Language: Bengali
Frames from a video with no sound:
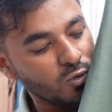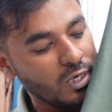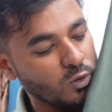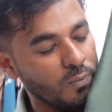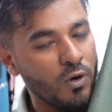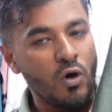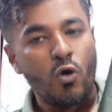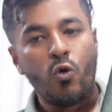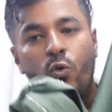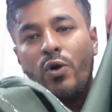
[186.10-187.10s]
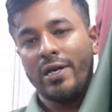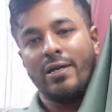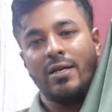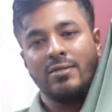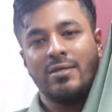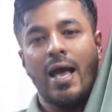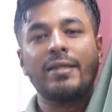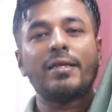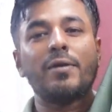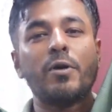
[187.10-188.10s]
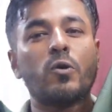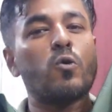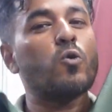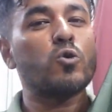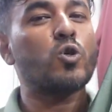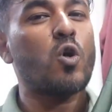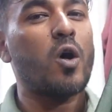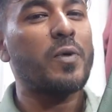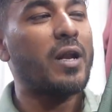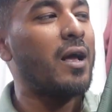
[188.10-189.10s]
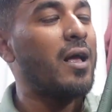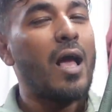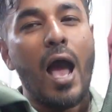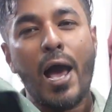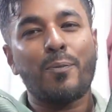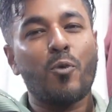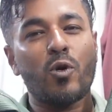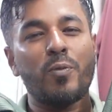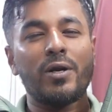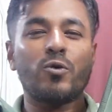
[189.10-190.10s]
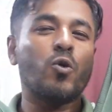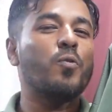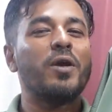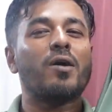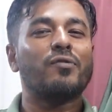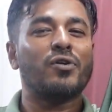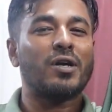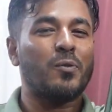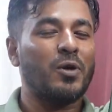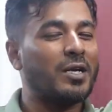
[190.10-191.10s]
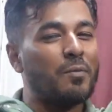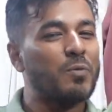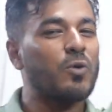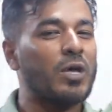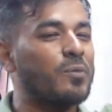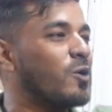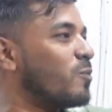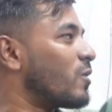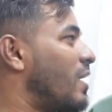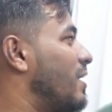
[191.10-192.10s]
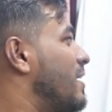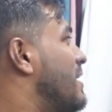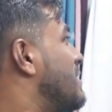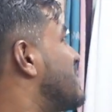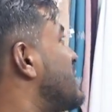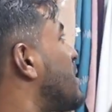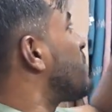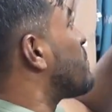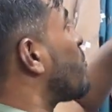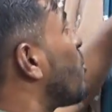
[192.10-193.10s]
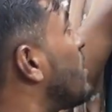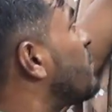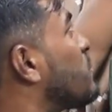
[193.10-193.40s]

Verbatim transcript: কিন্তু একদম ওয়েটলেস হাতে নেবেন কোনো ওজন হবে না আর পরবেন খুবই কমফোর্টেবল এটা আমি মুখে বলবো না জাস্ট আপনি পরলে